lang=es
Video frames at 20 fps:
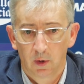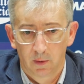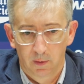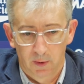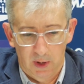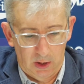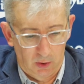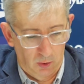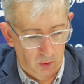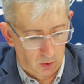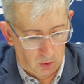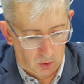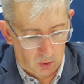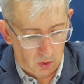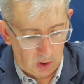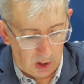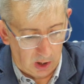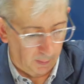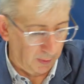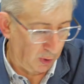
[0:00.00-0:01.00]

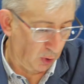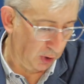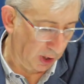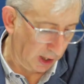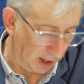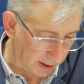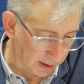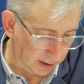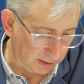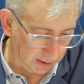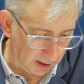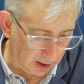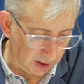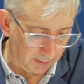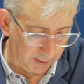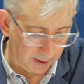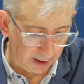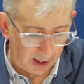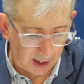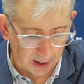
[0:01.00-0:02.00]
pero a lo mejor a la gente le
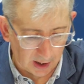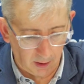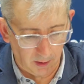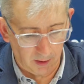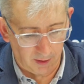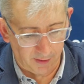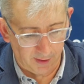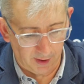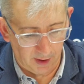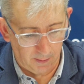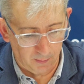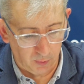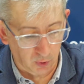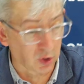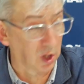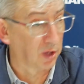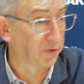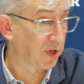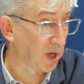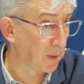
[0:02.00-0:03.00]
viene a la cabeza pues
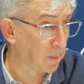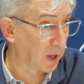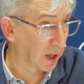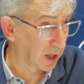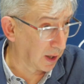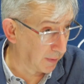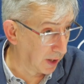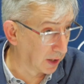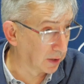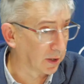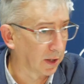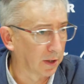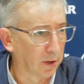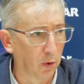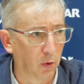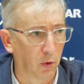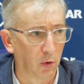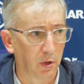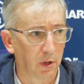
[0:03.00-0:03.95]
el triple que mete, ¿no?